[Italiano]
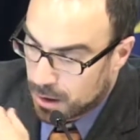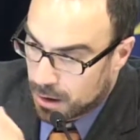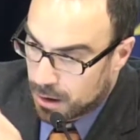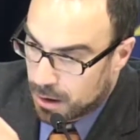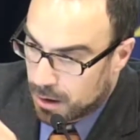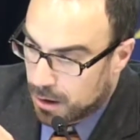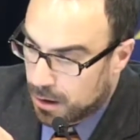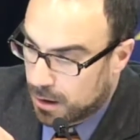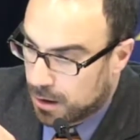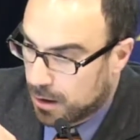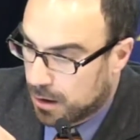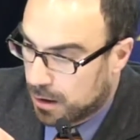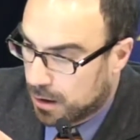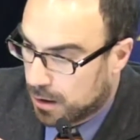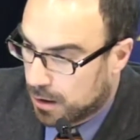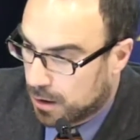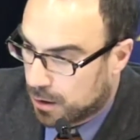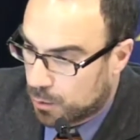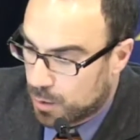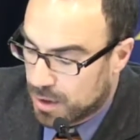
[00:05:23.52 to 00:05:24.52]

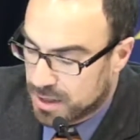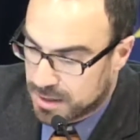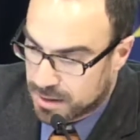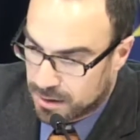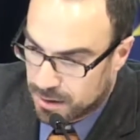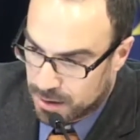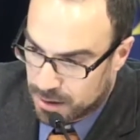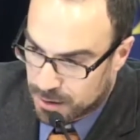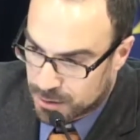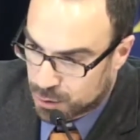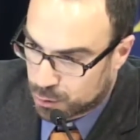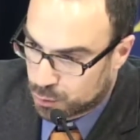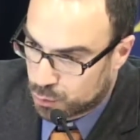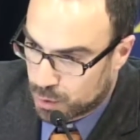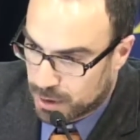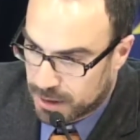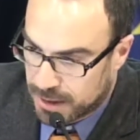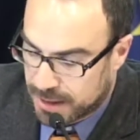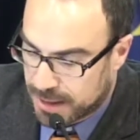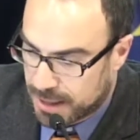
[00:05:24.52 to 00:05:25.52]
Eh, questa è la
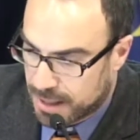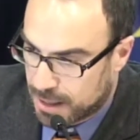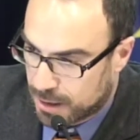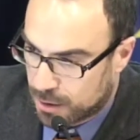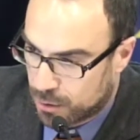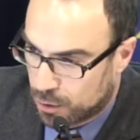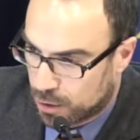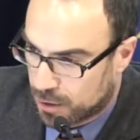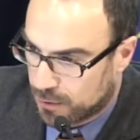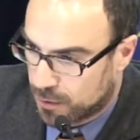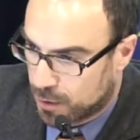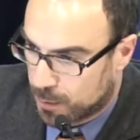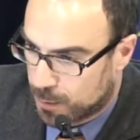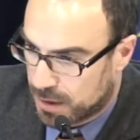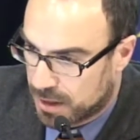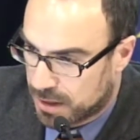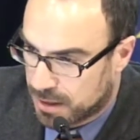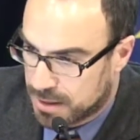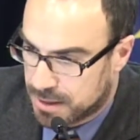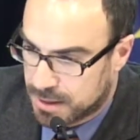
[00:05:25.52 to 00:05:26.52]
struttura di calcolo che vi ho
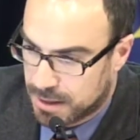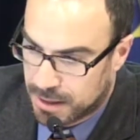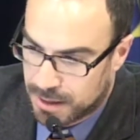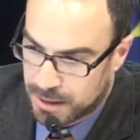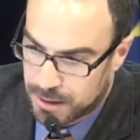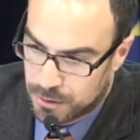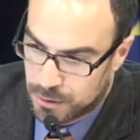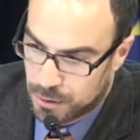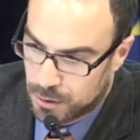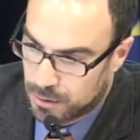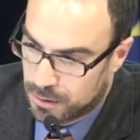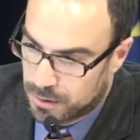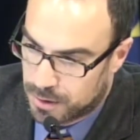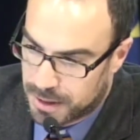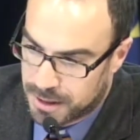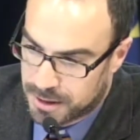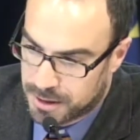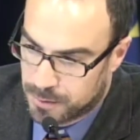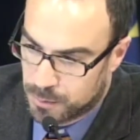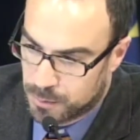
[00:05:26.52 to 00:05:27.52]
appena descritto, reti di